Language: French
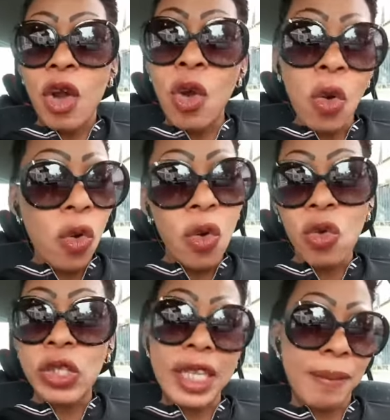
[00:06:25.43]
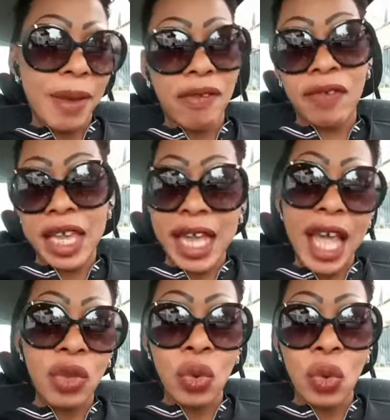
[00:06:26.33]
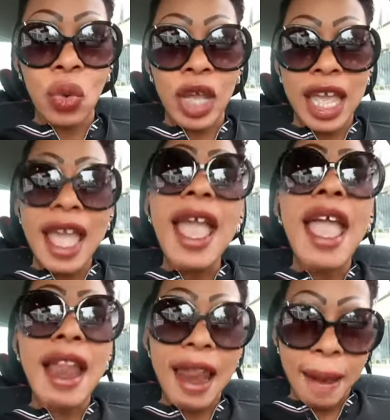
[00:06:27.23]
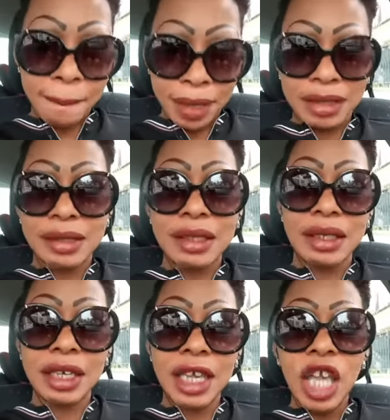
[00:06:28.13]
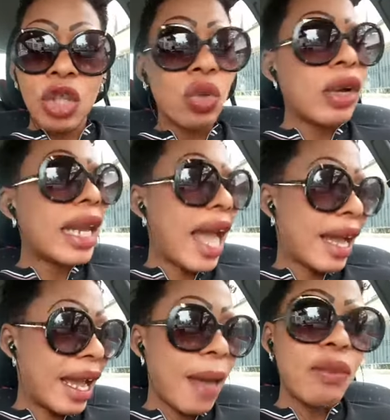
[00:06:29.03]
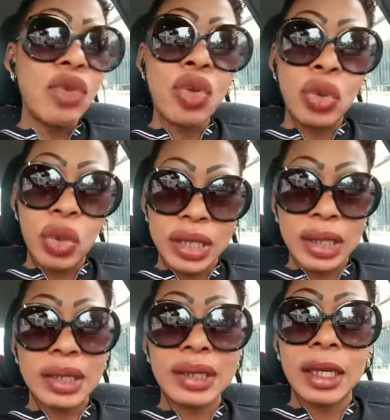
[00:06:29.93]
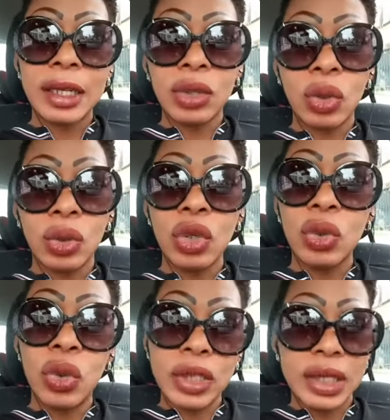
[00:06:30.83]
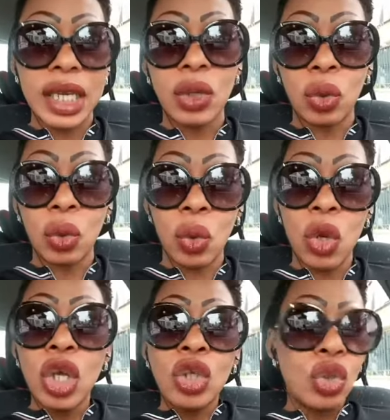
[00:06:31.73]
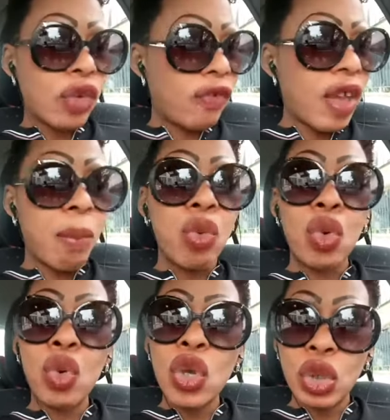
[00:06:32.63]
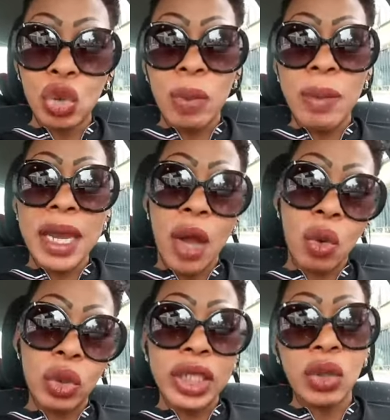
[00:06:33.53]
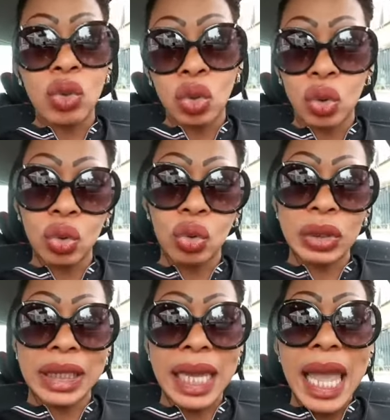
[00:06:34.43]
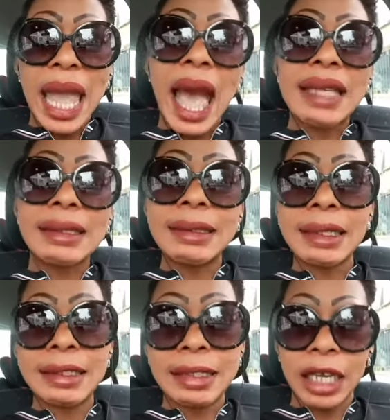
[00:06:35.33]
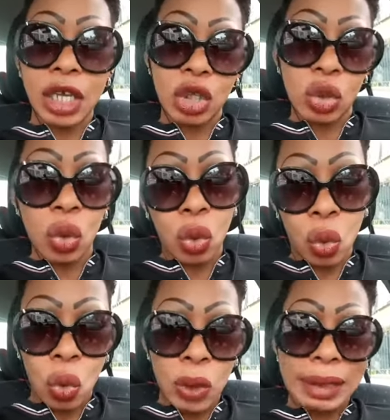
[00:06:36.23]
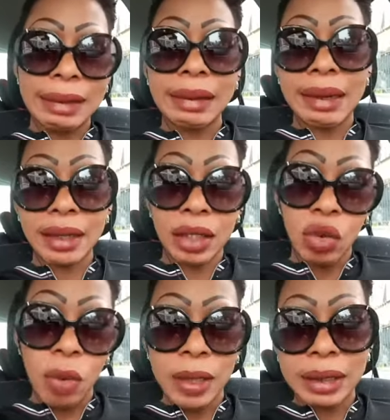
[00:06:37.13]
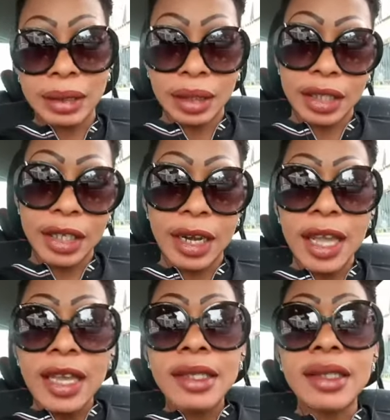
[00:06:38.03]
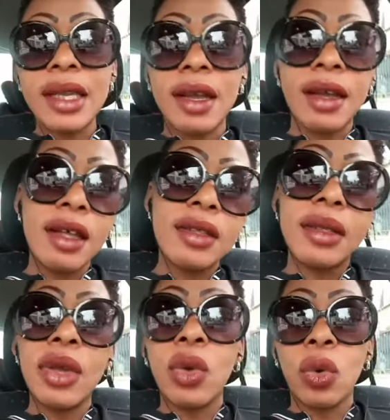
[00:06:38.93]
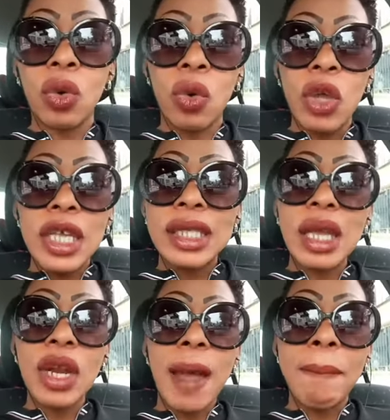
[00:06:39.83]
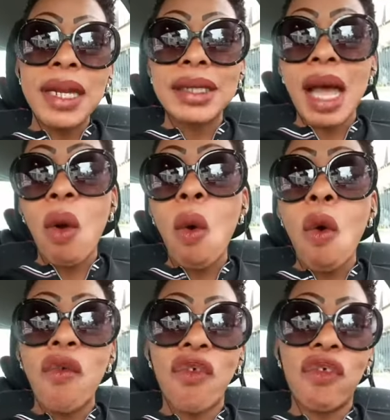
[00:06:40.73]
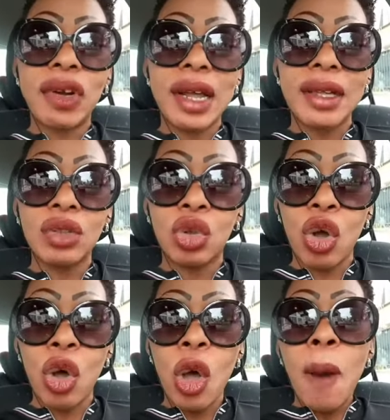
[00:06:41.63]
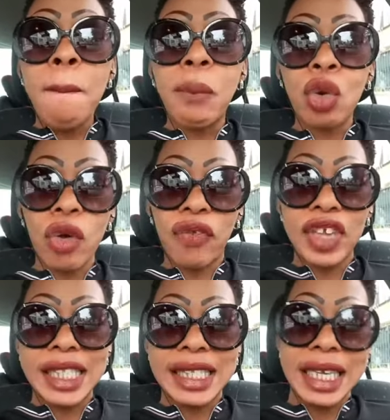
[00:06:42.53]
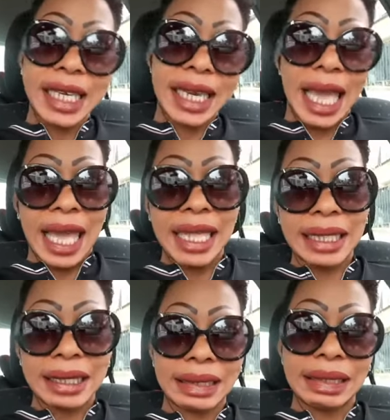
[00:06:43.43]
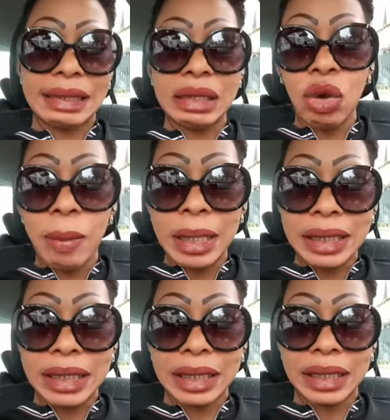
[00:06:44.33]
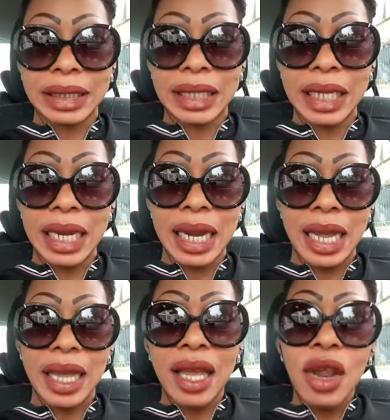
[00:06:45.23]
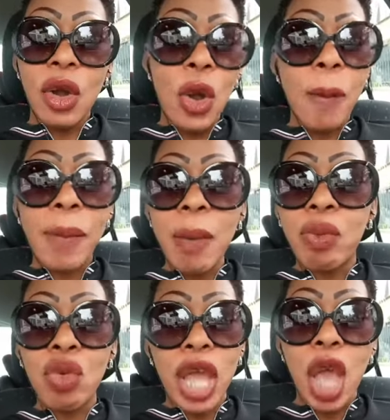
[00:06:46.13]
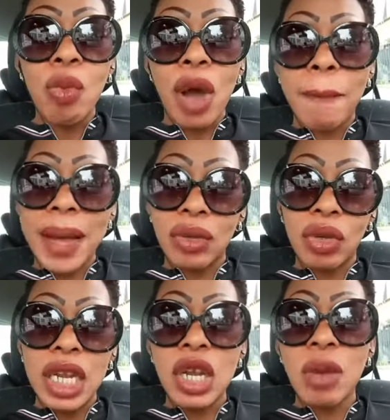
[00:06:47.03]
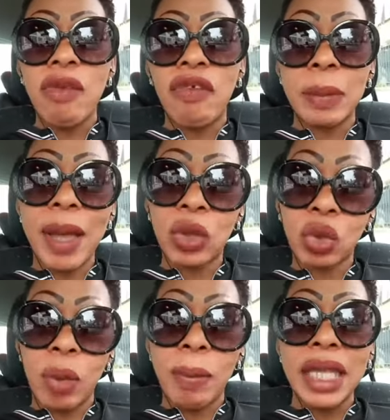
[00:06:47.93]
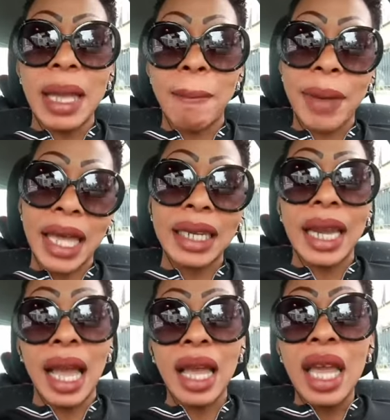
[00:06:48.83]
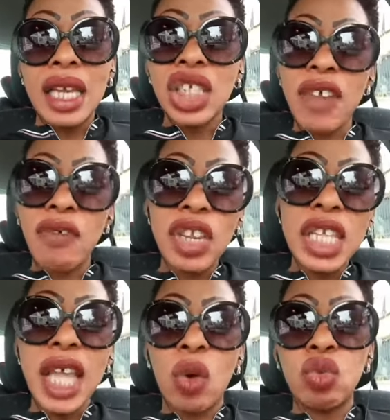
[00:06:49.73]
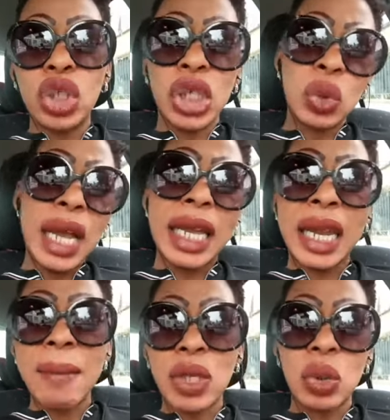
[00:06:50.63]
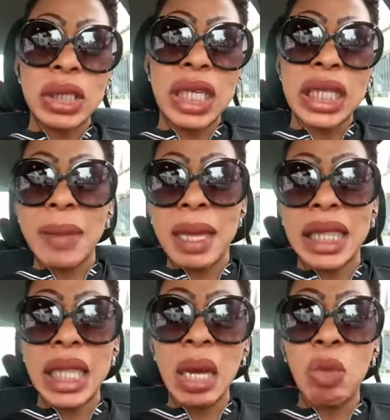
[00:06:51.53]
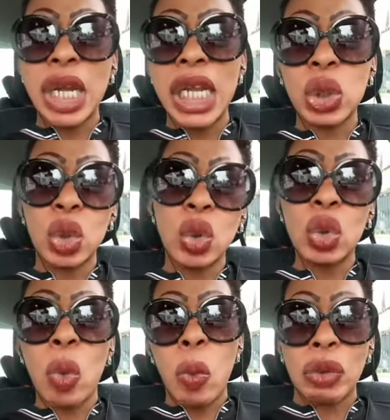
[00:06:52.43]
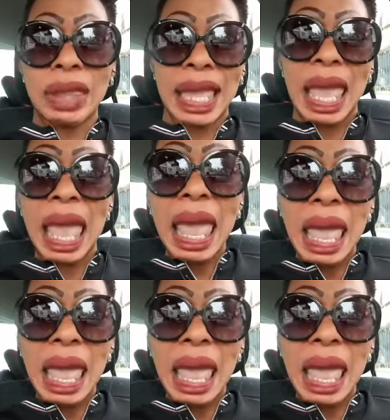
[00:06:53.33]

Lolo, s'est pas fait cadeau? elle a menti. Donc la gamme de 250, de 200 euros, je fais pour une semaine à compter d'aujourd'hui à 150 euros tranquillement tranquille. 50 euros, ça on appelle ça offrande prophétique tranquillement tranquille. Non, pas pour un mois, pardonnez, ne me faites pas tomber dans Paris là. J'ai fini d'accoucher, je dois créer ma société maintenant, mon institut de beauté.